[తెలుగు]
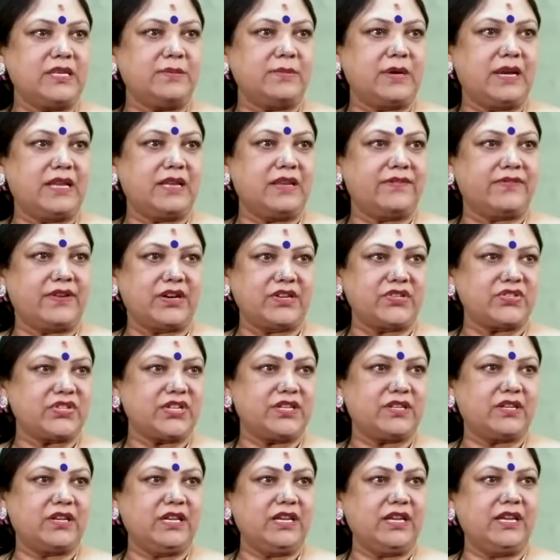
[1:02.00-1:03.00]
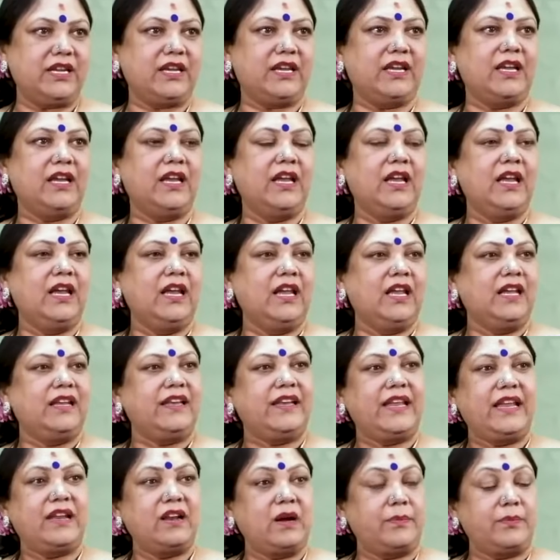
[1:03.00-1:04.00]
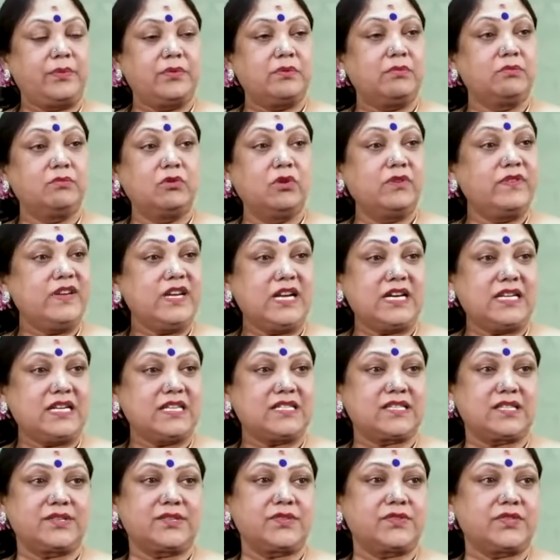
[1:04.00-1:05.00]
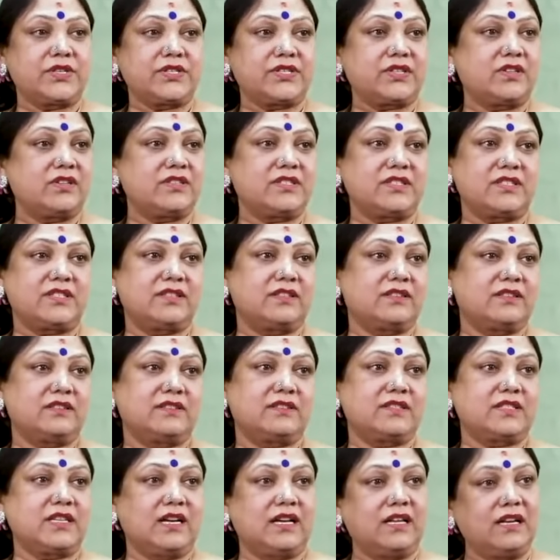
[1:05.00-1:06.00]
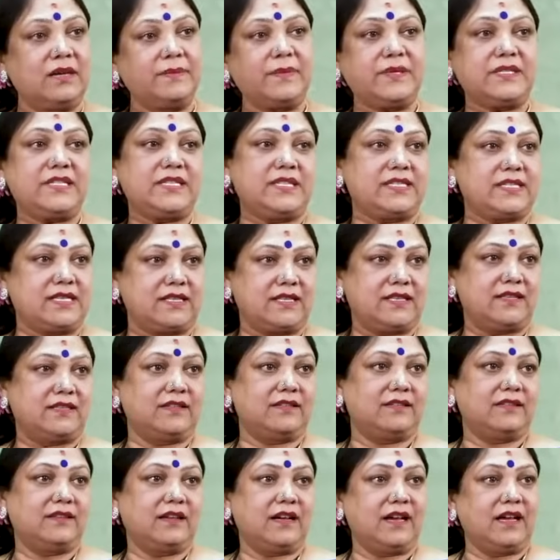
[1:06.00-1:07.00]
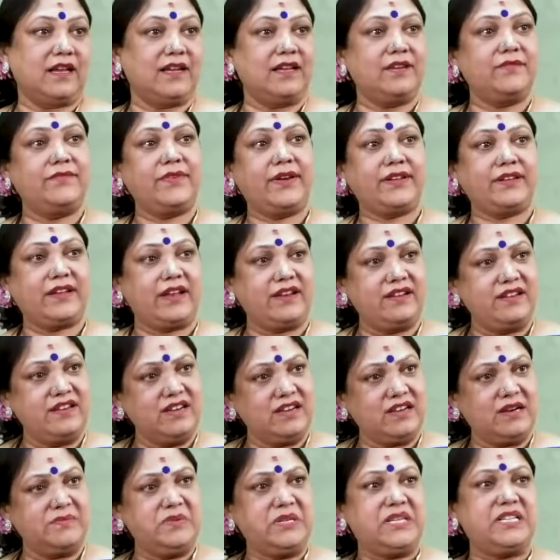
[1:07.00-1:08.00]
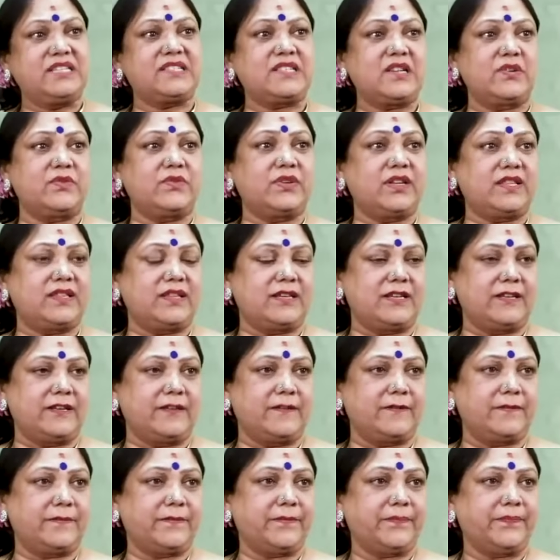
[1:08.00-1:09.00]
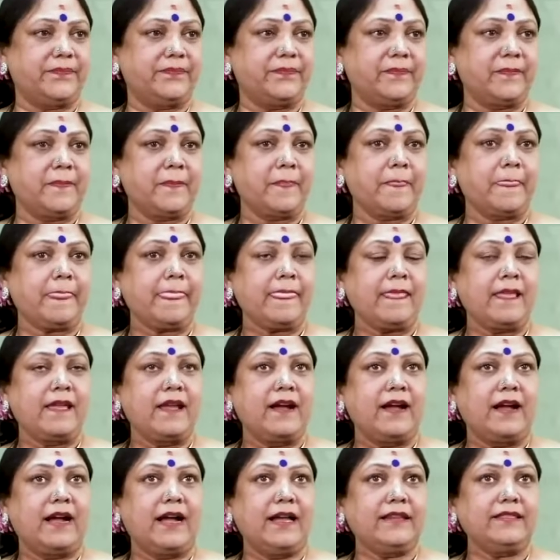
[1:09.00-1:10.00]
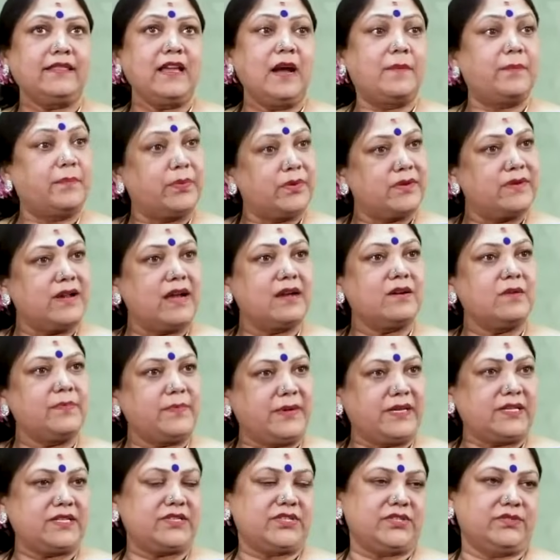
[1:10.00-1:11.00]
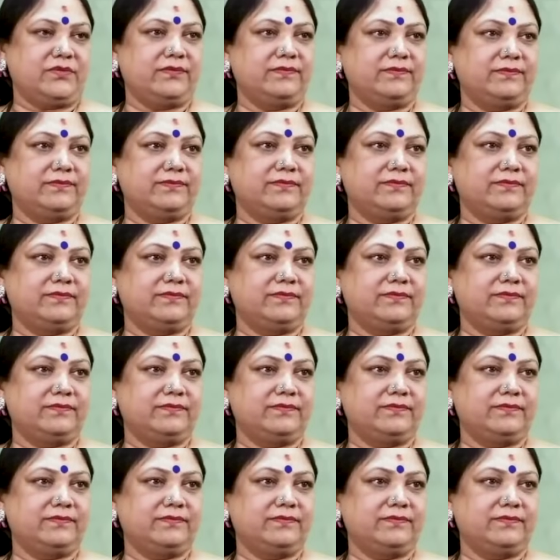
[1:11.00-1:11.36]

సినిమా అనే ఫంక్షన్ కి నేను అప్పుడు మూవీ ఆర్టిస్ట్ అసోసియేషన్ లో చాలా పని చేసేదాన్ని అన్ని అన్ని లో ఉండేదాన్ని నేను అయితే అప్పుడు నాకు పరిచయం